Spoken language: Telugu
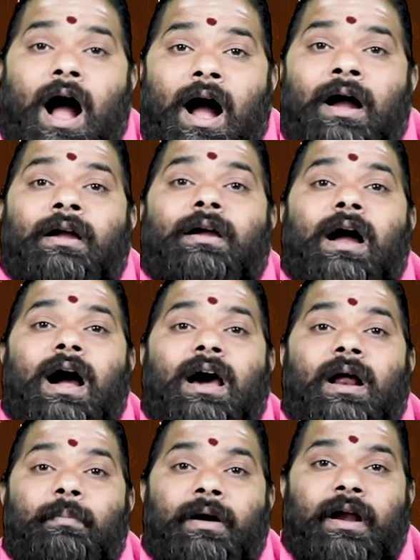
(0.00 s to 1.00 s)

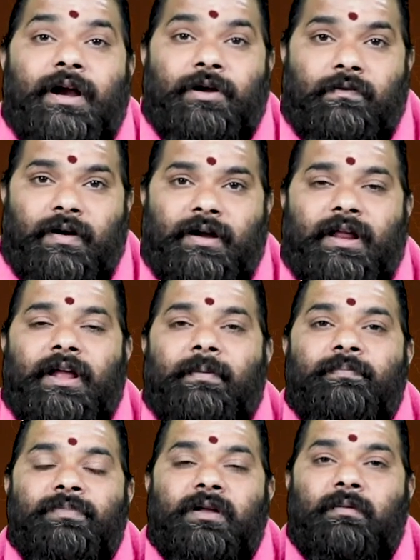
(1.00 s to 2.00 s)
అహంకారం అనేటువంటి
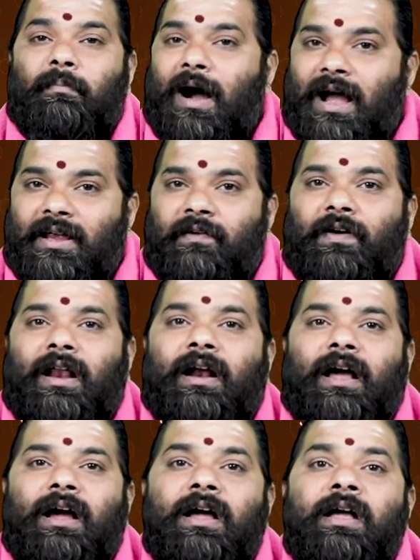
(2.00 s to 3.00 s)
మాయ
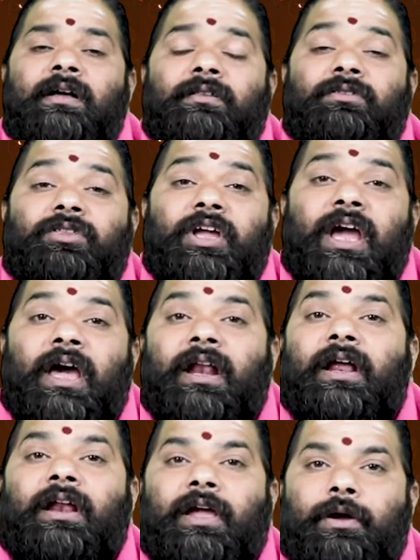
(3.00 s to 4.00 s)
వలన
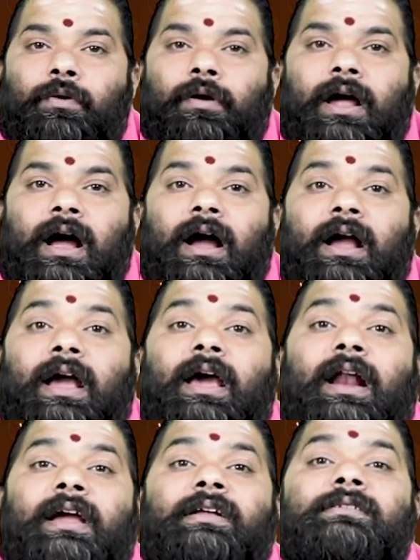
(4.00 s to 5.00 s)
దేనిని కూడా
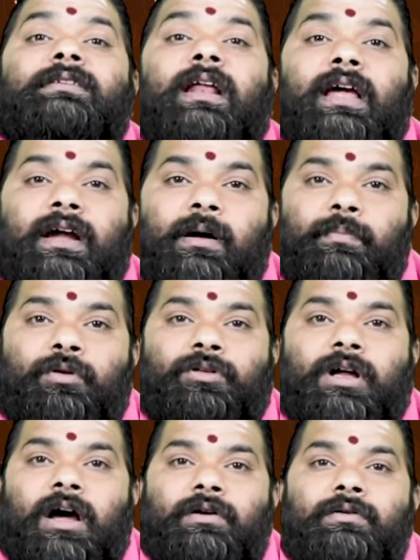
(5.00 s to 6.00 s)

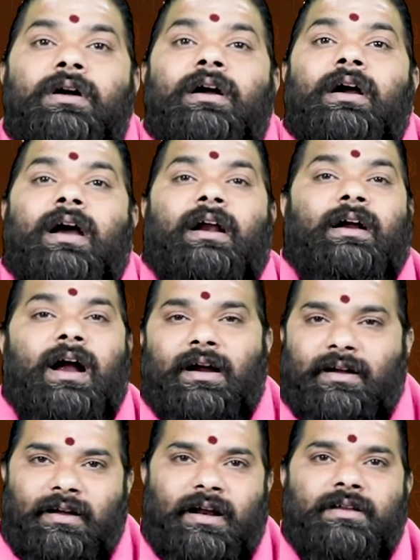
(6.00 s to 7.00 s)
గ్రహించలేకపోతారు
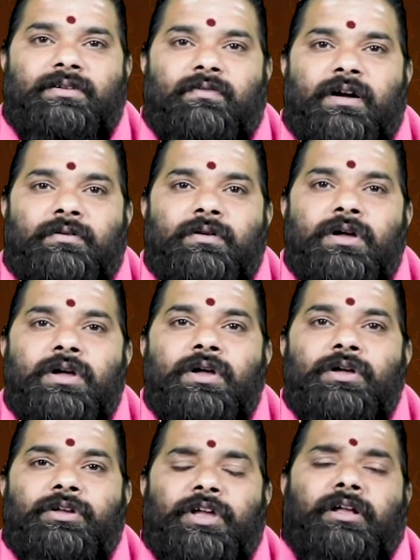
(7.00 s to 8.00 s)
కర్కాటక రాశివారు
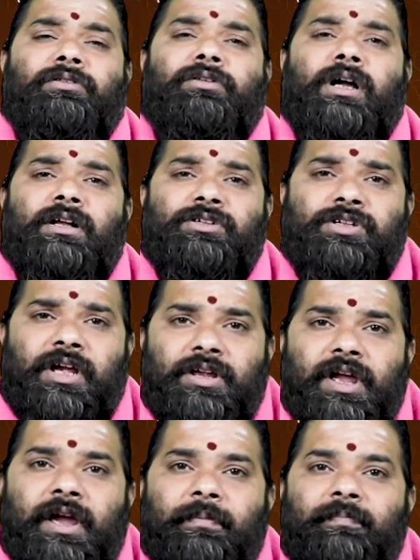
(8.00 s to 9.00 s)
ఎంత
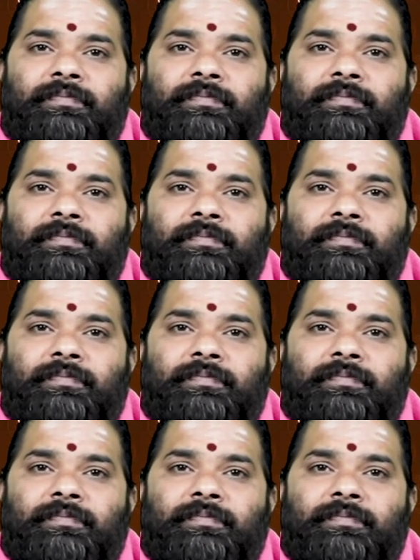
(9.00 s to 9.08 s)
చెయ్యి